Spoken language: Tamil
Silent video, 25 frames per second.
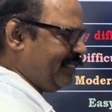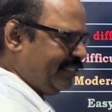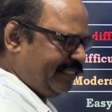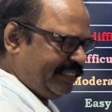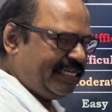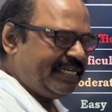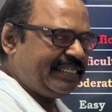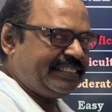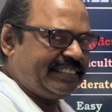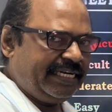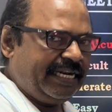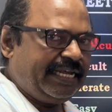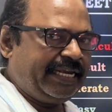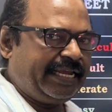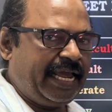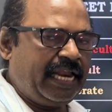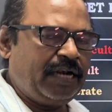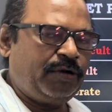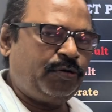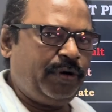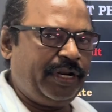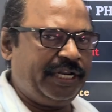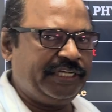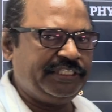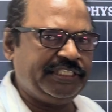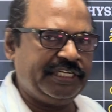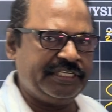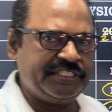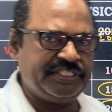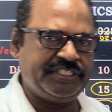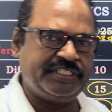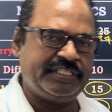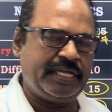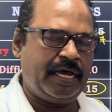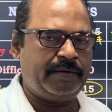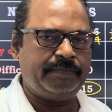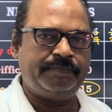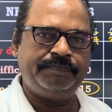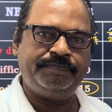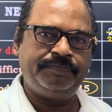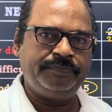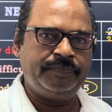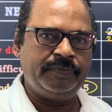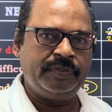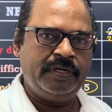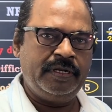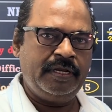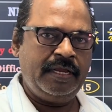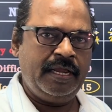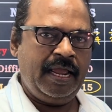சின்ன சின்ன கால்குலேஷன்ஸ் தான்
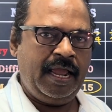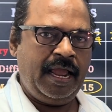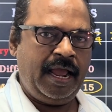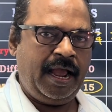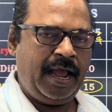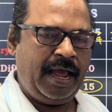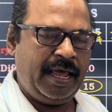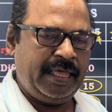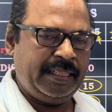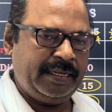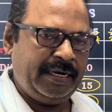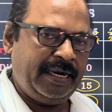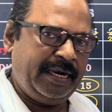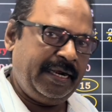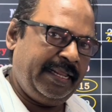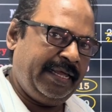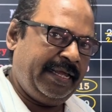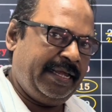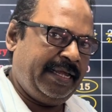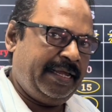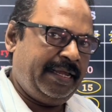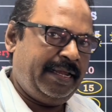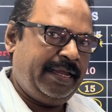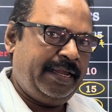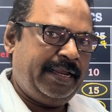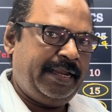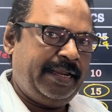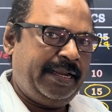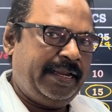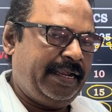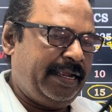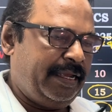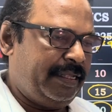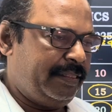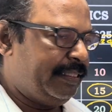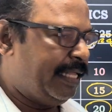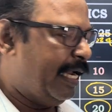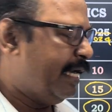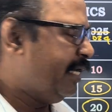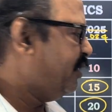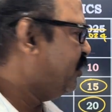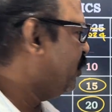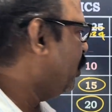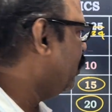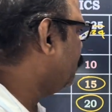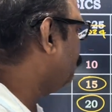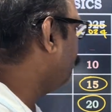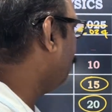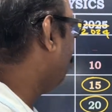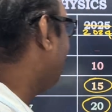அதனால் தட் இஸ் ஆல்சோ